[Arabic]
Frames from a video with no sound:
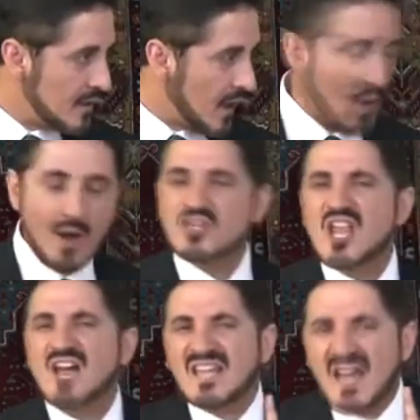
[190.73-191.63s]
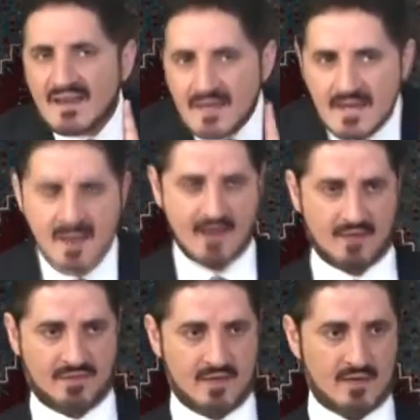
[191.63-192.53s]
هوامش لا تعنينا
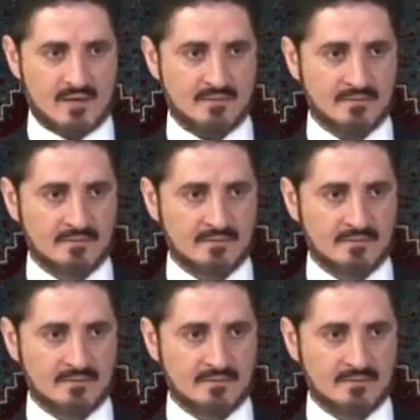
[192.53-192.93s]
كثيرا